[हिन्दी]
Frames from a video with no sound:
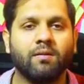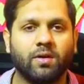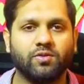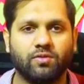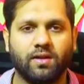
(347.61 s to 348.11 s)

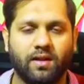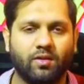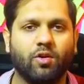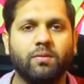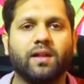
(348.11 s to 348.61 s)
मौजूद नहीं है
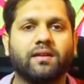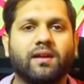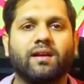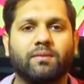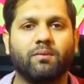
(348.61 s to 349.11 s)
दो हमें याद
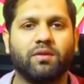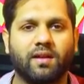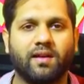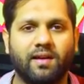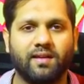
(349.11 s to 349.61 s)
रखिएगा अपना बहुत
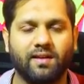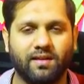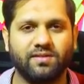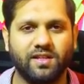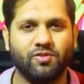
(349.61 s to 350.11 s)
सारा ख्याल
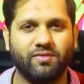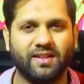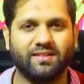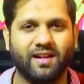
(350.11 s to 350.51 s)
रखिएगा स्टेट दस